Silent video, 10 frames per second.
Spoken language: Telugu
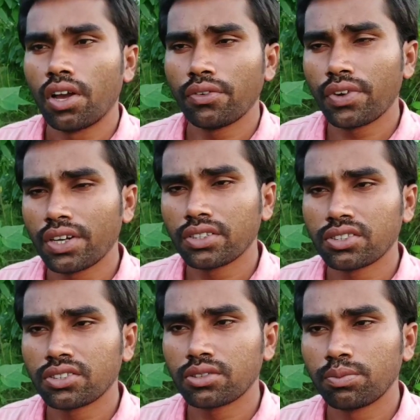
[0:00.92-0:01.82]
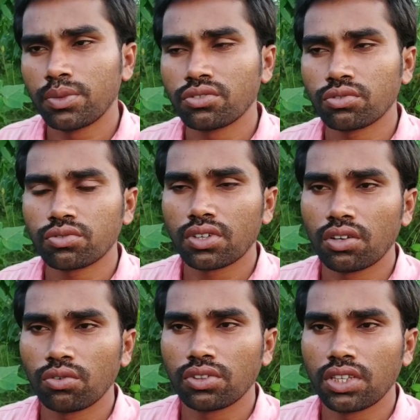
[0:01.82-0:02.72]
హాయ్ ఫ్రెండ్స్ మీరు
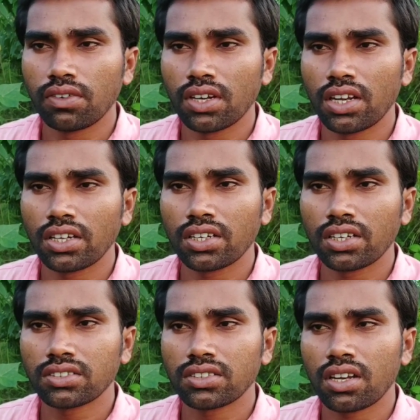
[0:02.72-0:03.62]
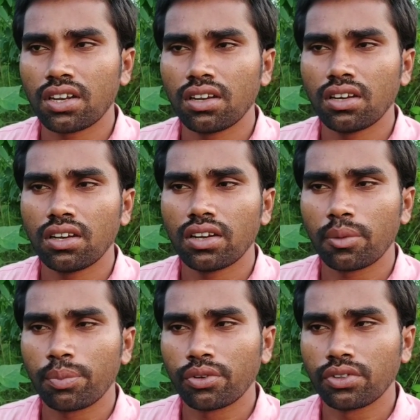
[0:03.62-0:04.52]
చూస్తున్నారు దేవిలాల్ అగ్రికల్చర్ ఛానల్
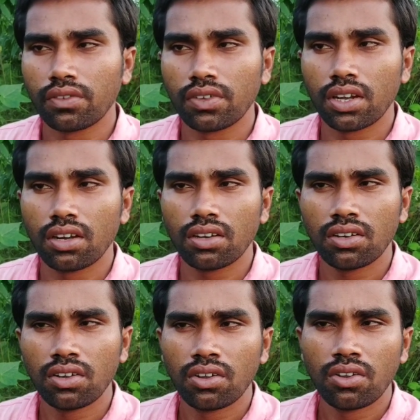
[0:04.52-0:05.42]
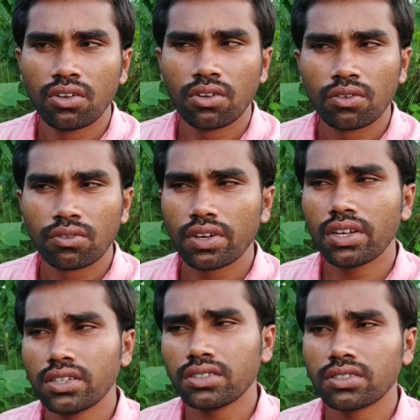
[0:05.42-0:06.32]
నా పేరు దేవిలాల్
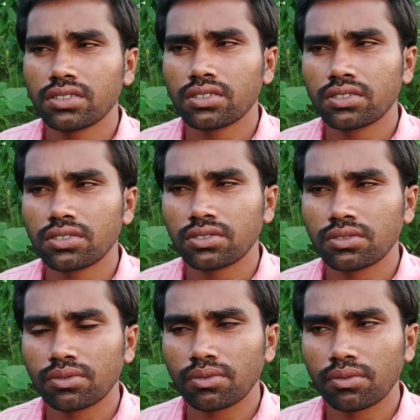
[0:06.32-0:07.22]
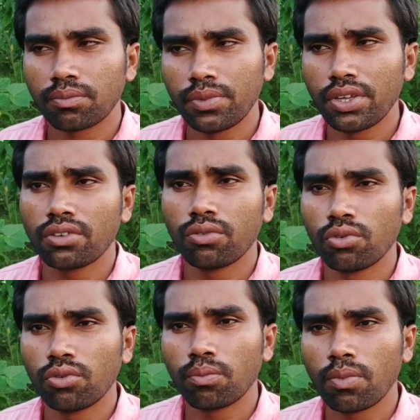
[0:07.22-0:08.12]
ఫ్రెండ్స్ మీకు
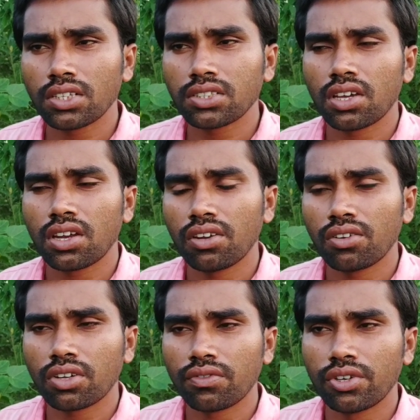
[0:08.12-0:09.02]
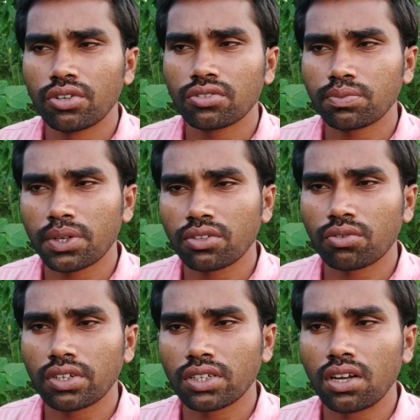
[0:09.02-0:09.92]
మా ఛానల్ యొక్క వీడియోస్ ప్రతి
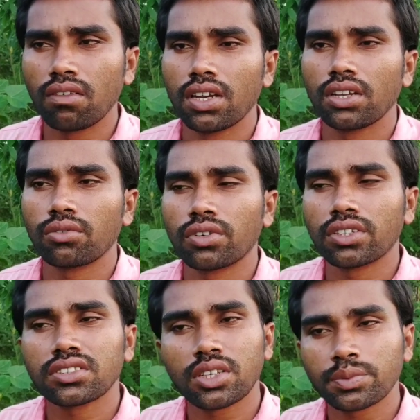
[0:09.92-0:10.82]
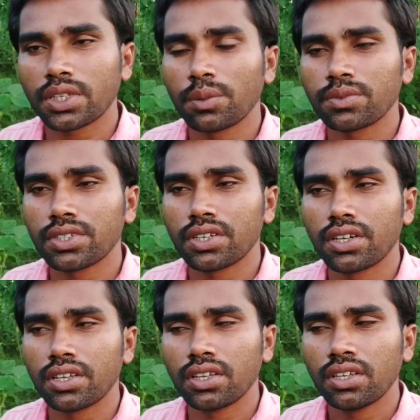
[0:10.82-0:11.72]
ఒక్కటి కావాలి అనుకుంటే సబ్స్క్రైబ్
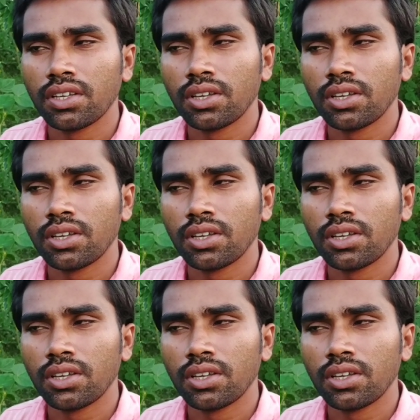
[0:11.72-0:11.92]
చేయండి